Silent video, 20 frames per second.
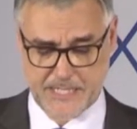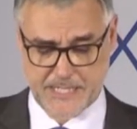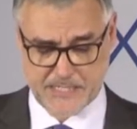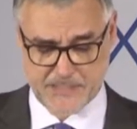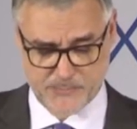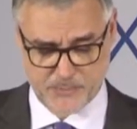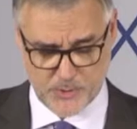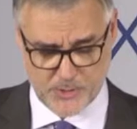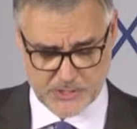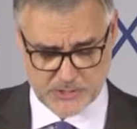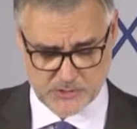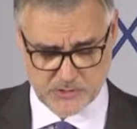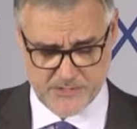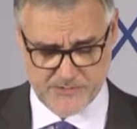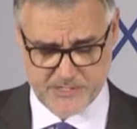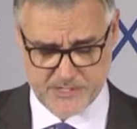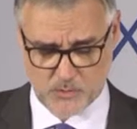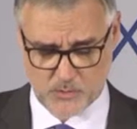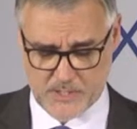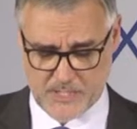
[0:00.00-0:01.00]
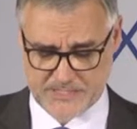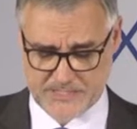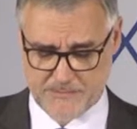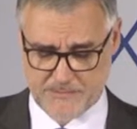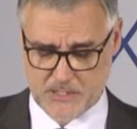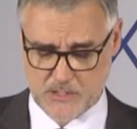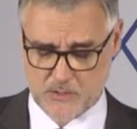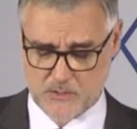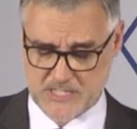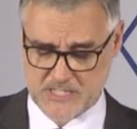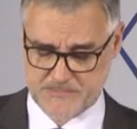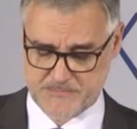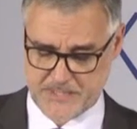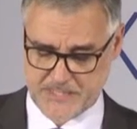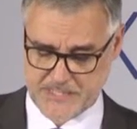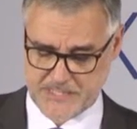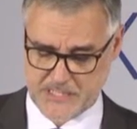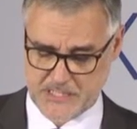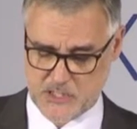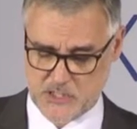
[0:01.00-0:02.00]
El proyecto de circular del Banco de
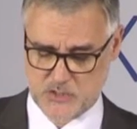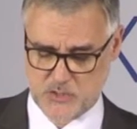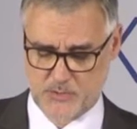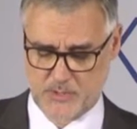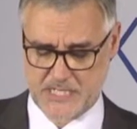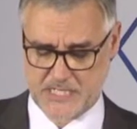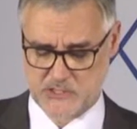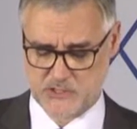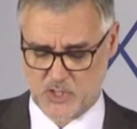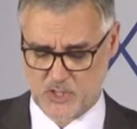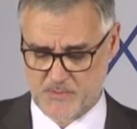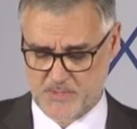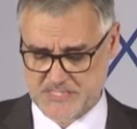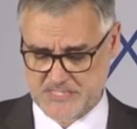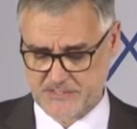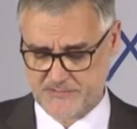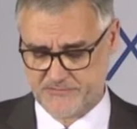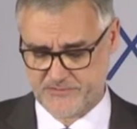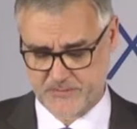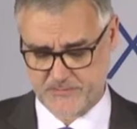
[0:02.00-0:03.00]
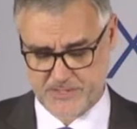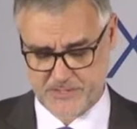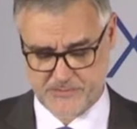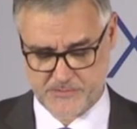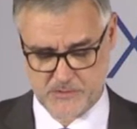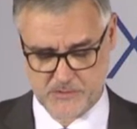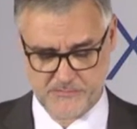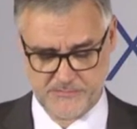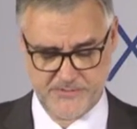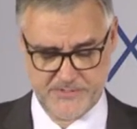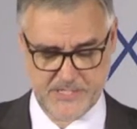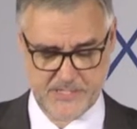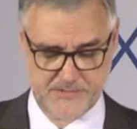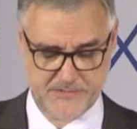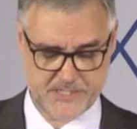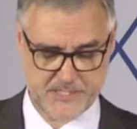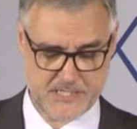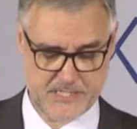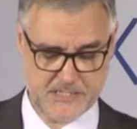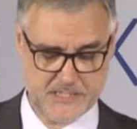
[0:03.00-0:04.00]
España sobre las normas de información
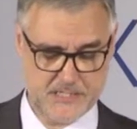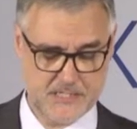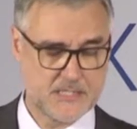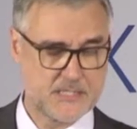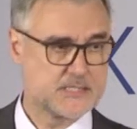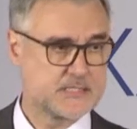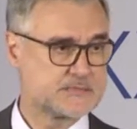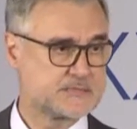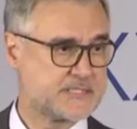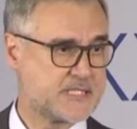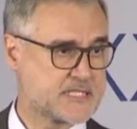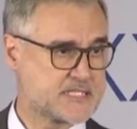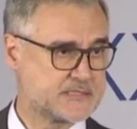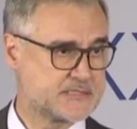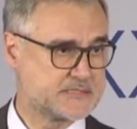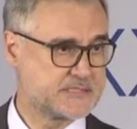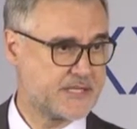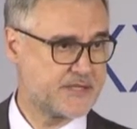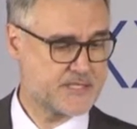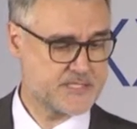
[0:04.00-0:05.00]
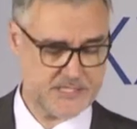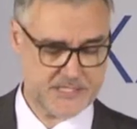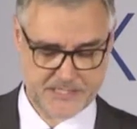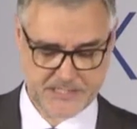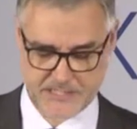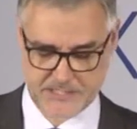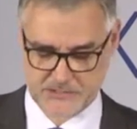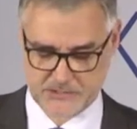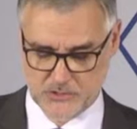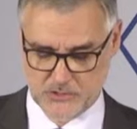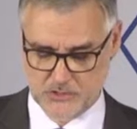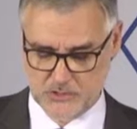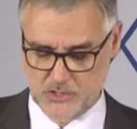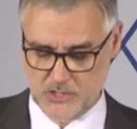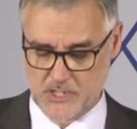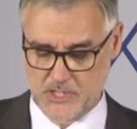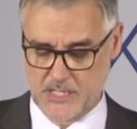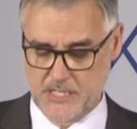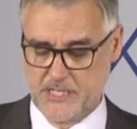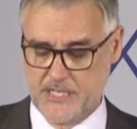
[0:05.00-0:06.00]
financiera de las entidades de crédito
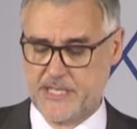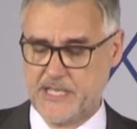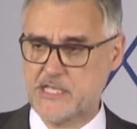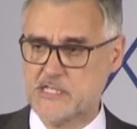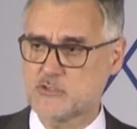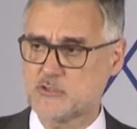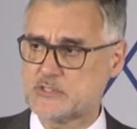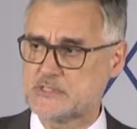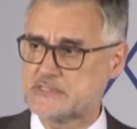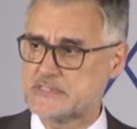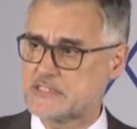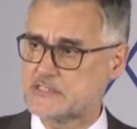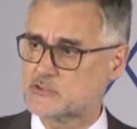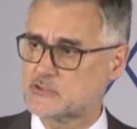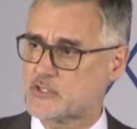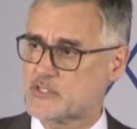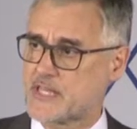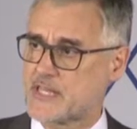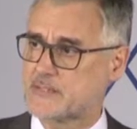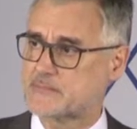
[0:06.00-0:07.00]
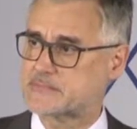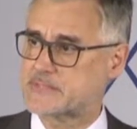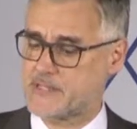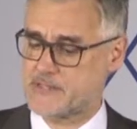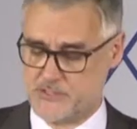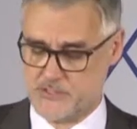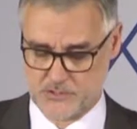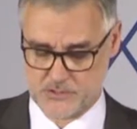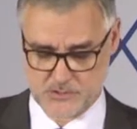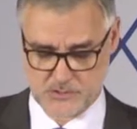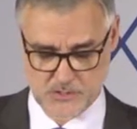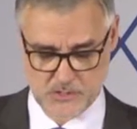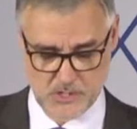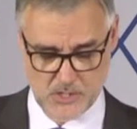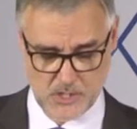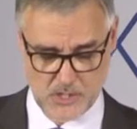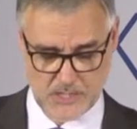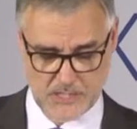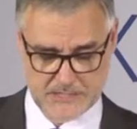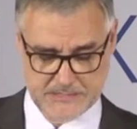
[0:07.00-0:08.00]
es un intento de adaptación
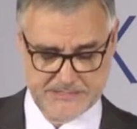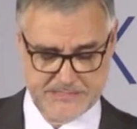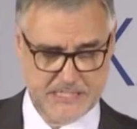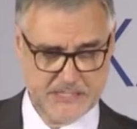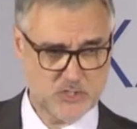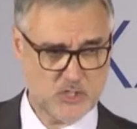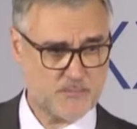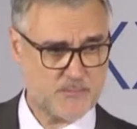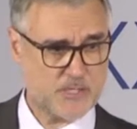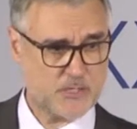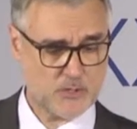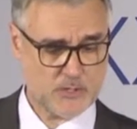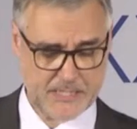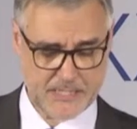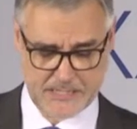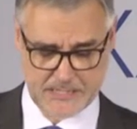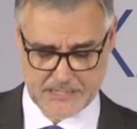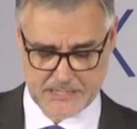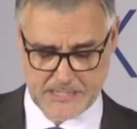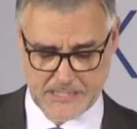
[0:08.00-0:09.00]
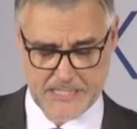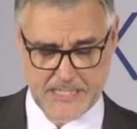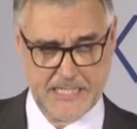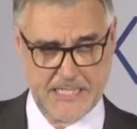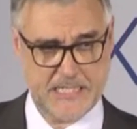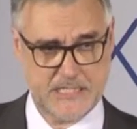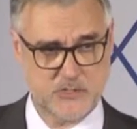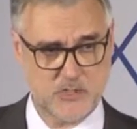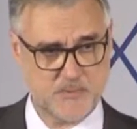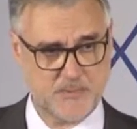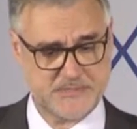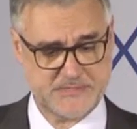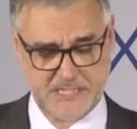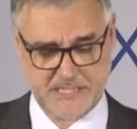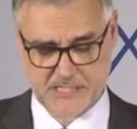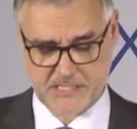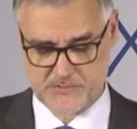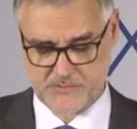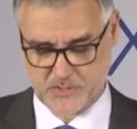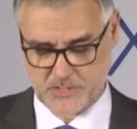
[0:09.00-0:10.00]
de la norma local a la norma
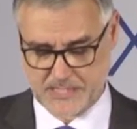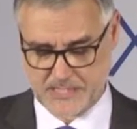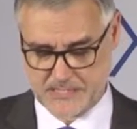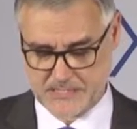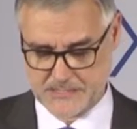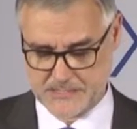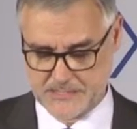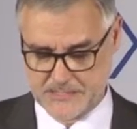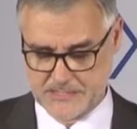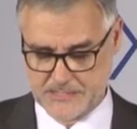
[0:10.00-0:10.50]
internacional,